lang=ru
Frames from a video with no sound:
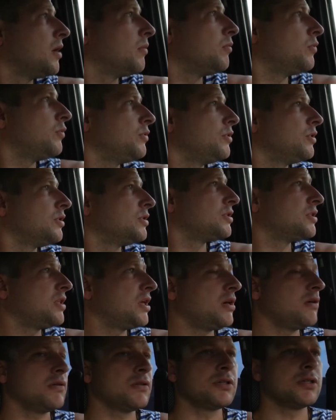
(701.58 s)
Будет
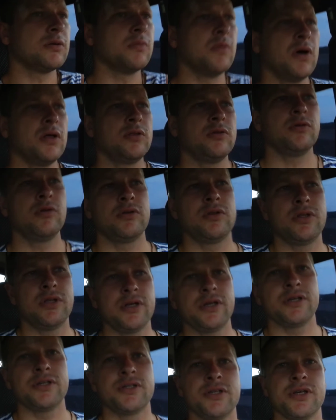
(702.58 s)
ставиться мотор
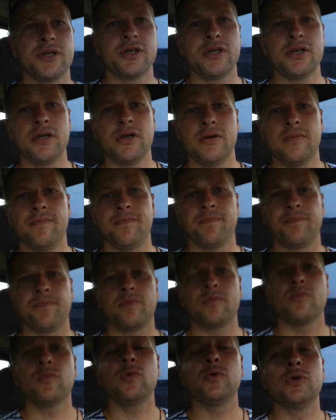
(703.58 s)
3SGE,
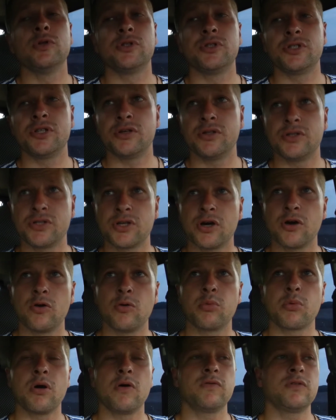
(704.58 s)
будет ставиться
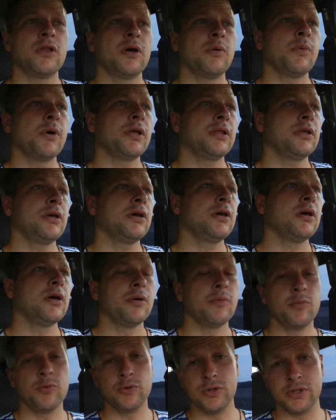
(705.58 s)
коробка автомат,
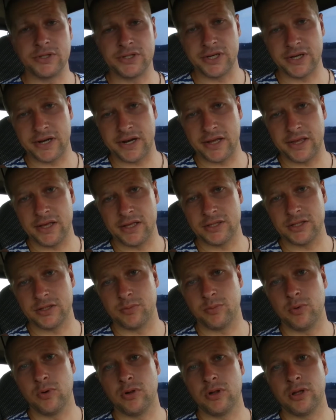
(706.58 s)
будет сохраняться
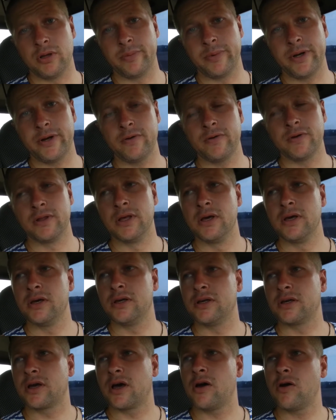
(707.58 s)
полный привод.
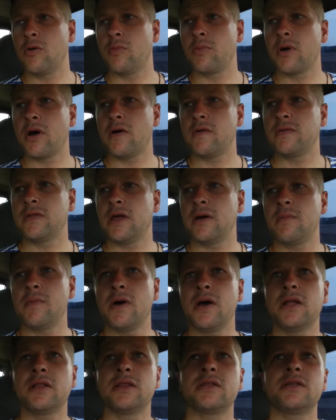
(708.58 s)
Коробка
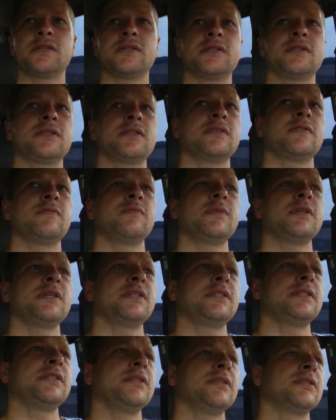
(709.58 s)
автомат
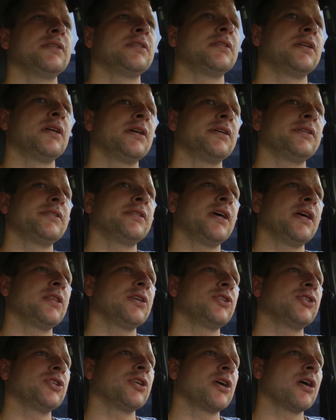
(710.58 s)
вместе с
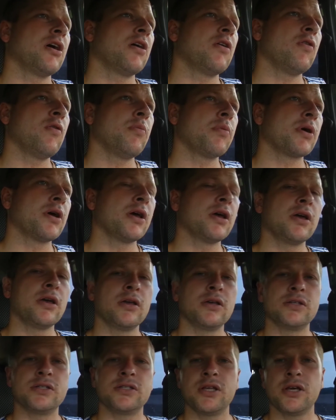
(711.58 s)
раздаточной
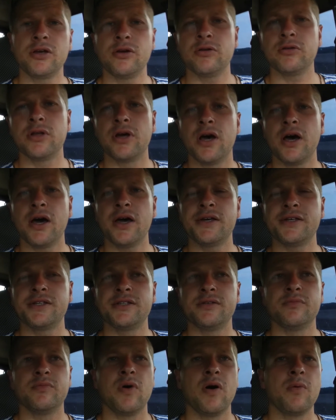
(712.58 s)
коробкой с Toyota
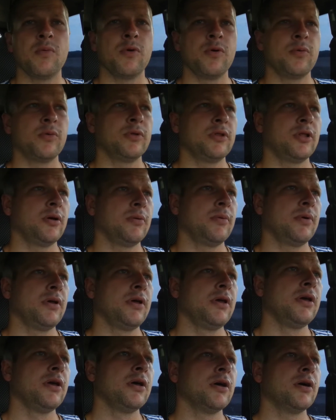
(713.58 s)
Aisin, по-моему, там.
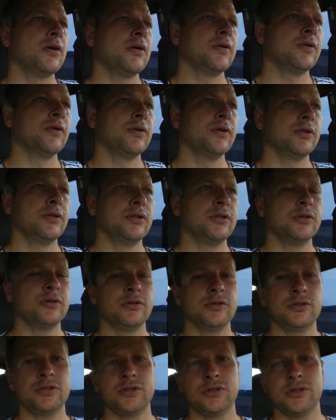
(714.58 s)
Вот, то
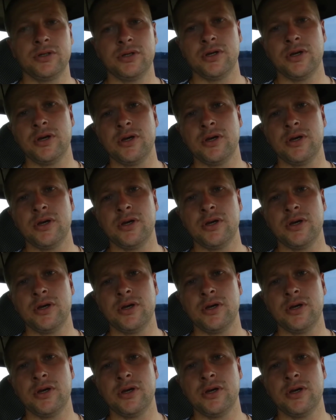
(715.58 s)
есть